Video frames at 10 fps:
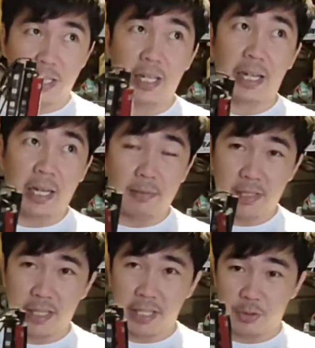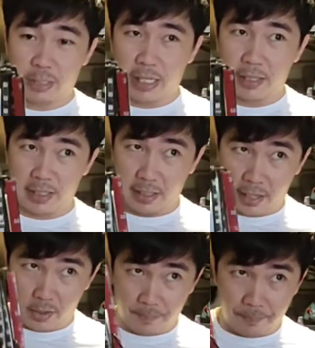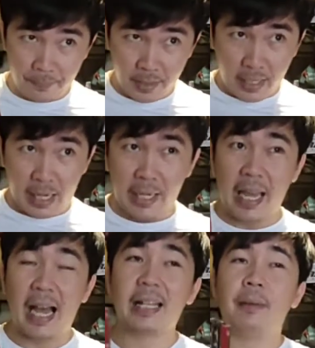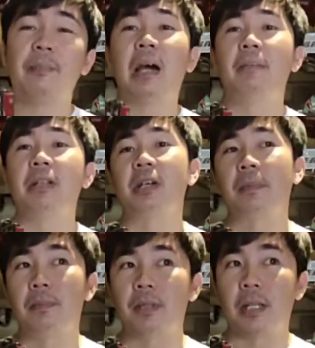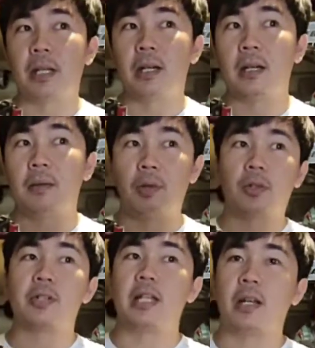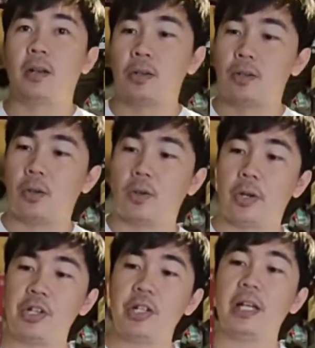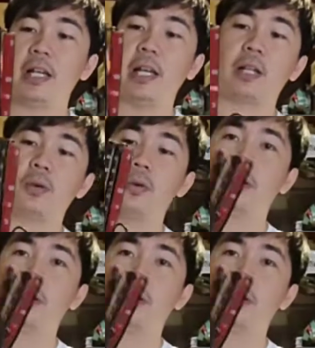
nilagay namin sa H100. Ngayon, uh, i-adapt namin siya papunta ng motorsiklo. So originally, itong